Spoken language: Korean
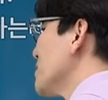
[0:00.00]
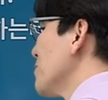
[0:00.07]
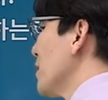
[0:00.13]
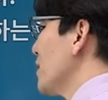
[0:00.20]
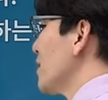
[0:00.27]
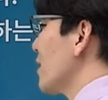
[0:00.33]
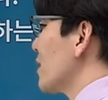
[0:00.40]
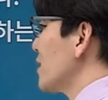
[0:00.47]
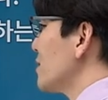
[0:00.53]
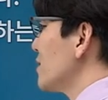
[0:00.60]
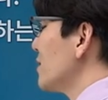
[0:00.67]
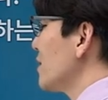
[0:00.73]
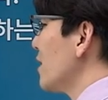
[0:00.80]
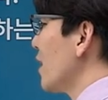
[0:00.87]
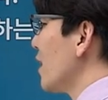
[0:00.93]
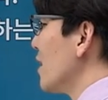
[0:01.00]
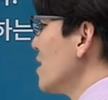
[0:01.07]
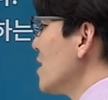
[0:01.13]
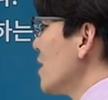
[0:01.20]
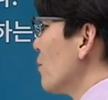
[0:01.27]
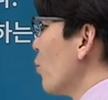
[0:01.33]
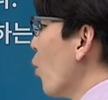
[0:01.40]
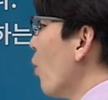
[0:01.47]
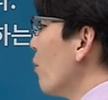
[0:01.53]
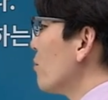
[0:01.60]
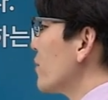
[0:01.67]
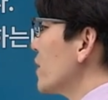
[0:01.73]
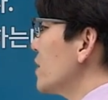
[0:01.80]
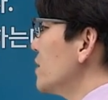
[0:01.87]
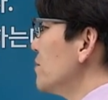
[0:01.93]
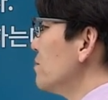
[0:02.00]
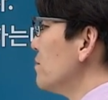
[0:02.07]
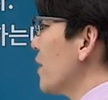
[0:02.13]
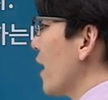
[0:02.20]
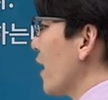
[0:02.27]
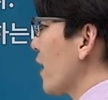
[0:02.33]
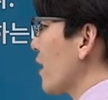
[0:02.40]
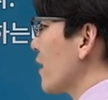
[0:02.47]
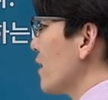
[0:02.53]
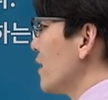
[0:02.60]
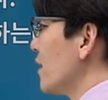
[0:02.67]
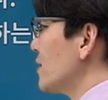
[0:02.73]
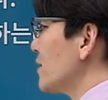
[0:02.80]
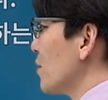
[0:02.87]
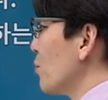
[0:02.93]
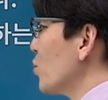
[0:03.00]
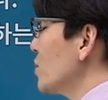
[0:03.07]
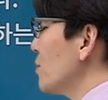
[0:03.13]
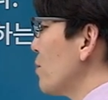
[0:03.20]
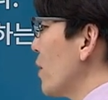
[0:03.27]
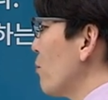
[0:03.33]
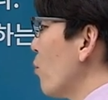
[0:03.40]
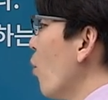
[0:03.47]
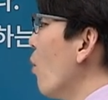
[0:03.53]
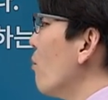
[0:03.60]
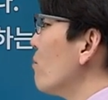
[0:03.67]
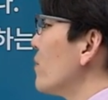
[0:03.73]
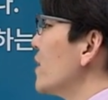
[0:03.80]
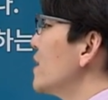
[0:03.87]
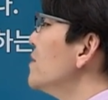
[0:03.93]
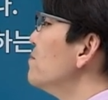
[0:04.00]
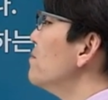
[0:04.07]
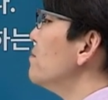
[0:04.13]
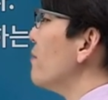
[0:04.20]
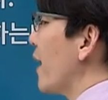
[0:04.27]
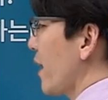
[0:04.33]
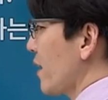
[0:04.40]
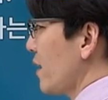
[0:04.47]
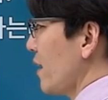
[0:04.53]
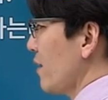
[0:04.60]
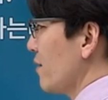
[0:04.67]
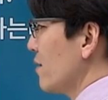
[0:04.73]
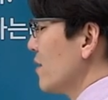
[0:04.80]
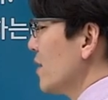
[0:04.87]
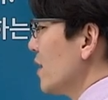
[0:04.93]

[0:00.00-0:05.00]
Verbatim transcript: 금액이다 그랬으니까 보험금액 이랬어요. 모집한 보험금액이에요.